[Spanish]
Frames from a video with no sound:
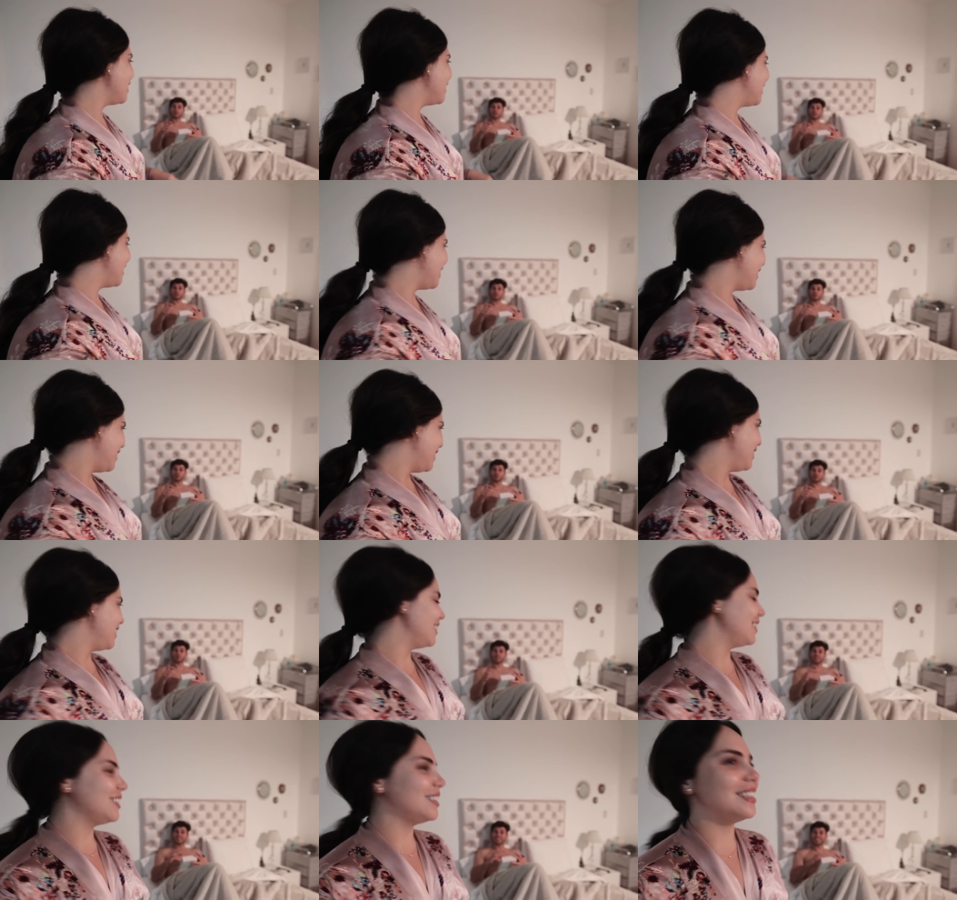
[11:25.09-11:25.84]

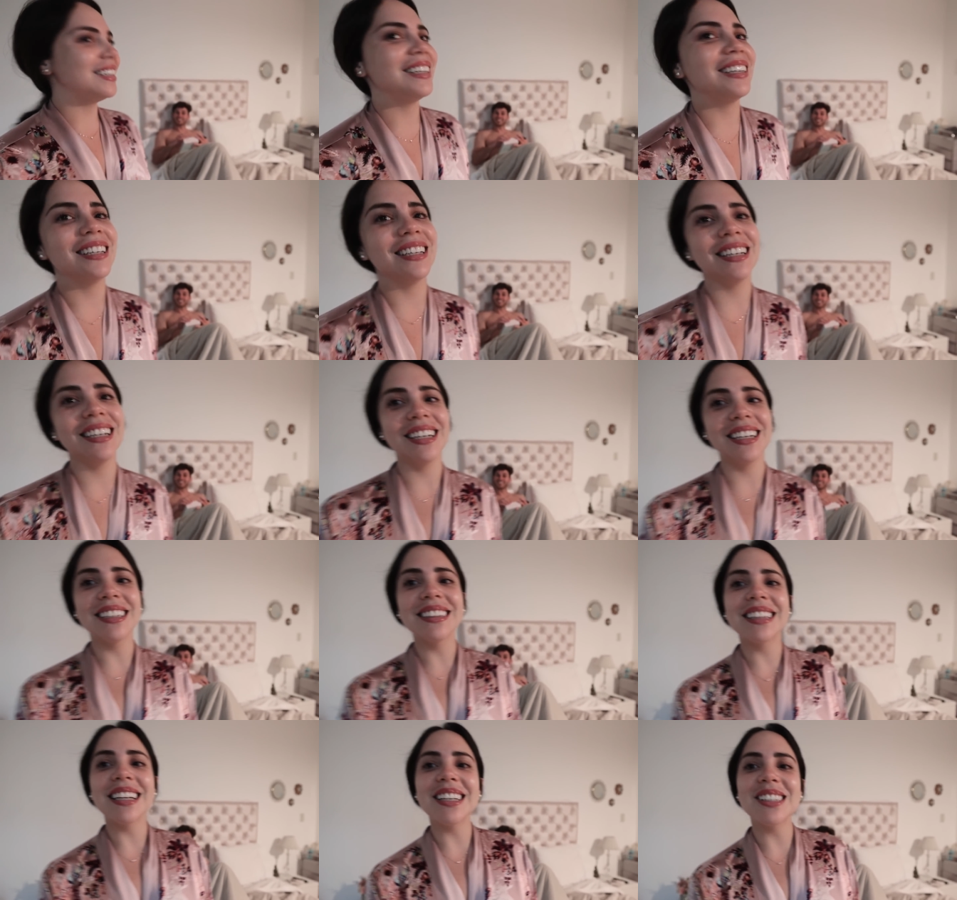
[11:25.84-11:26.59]

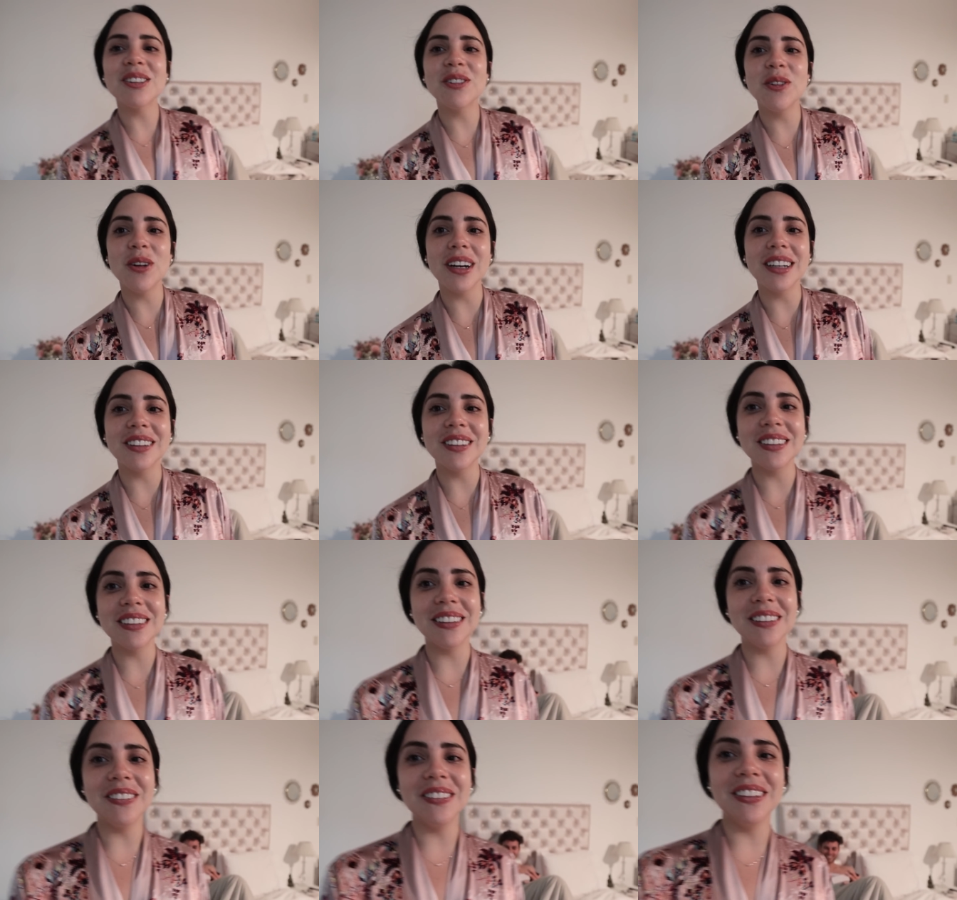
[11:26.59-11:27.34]
Ah, tres
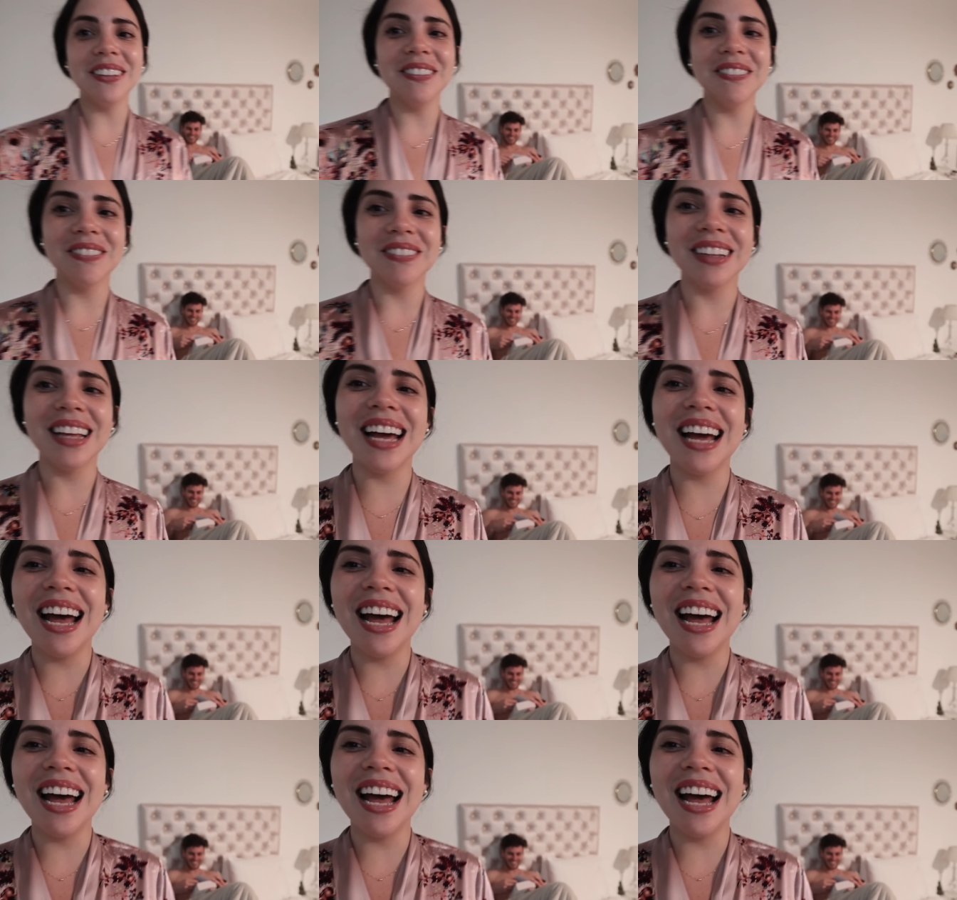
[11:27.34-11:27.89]
cuartos de uno. Ah.